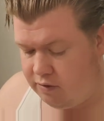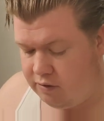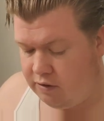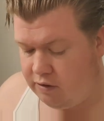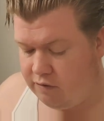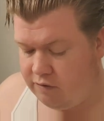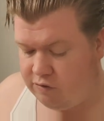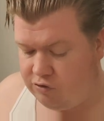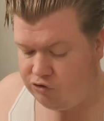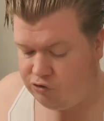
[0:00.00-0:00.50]

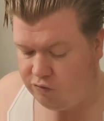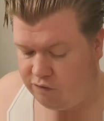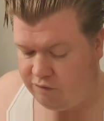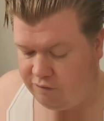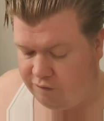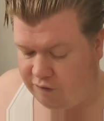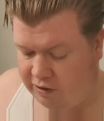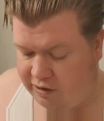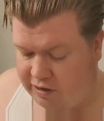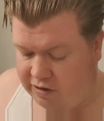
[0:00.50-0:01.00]
Da sie
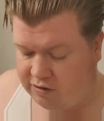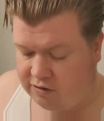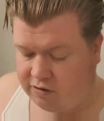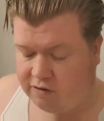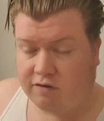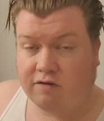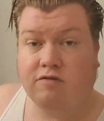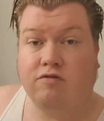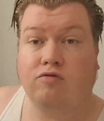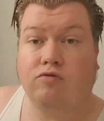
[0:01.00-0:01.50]
schön weich
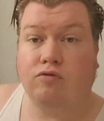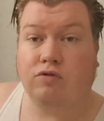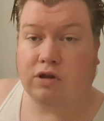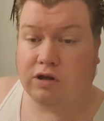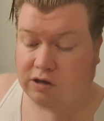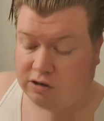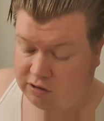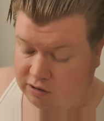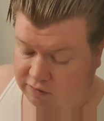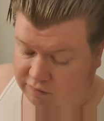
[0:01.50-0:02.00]
ist und
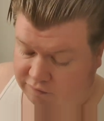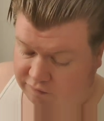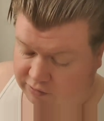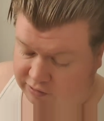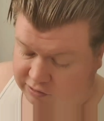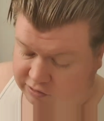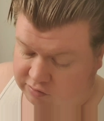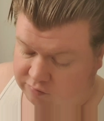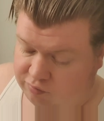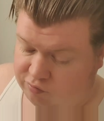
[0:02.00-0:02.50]
ich ja weiche